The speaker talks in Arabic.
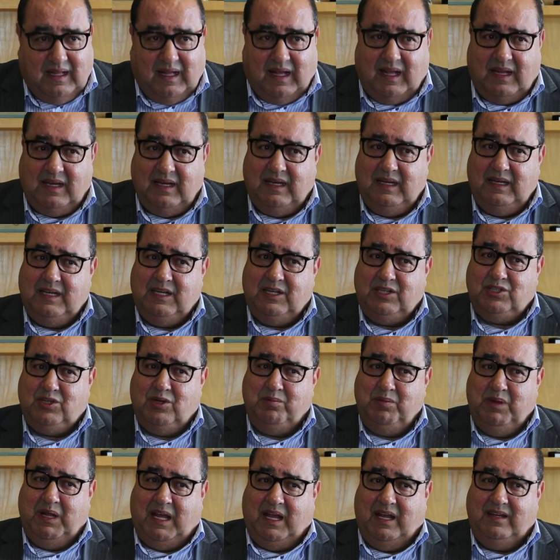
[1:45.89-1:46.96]
علينا
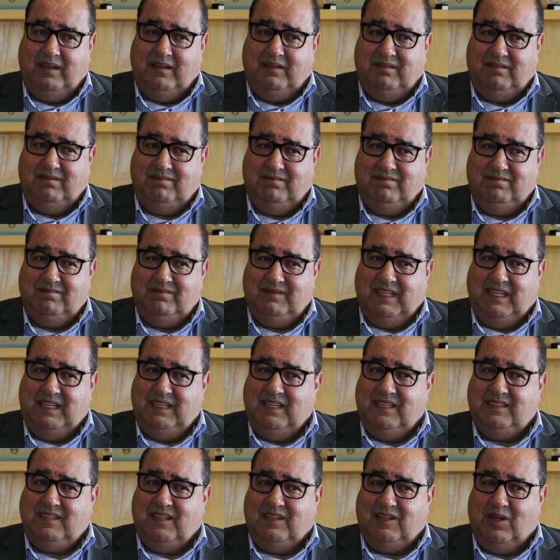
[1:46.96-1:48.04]
جميعا أن
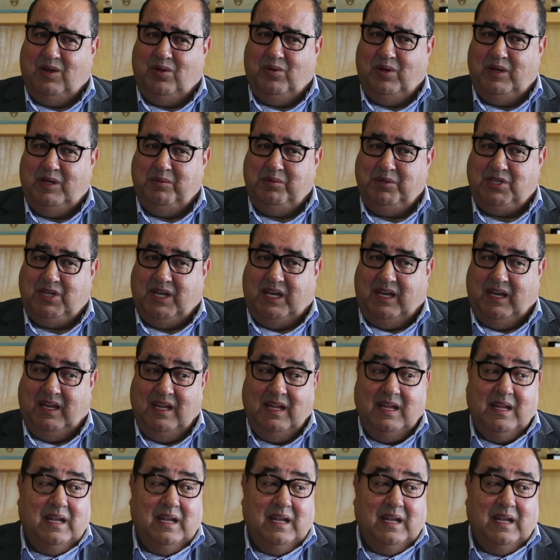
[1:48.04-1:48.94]
نتداول بشأنه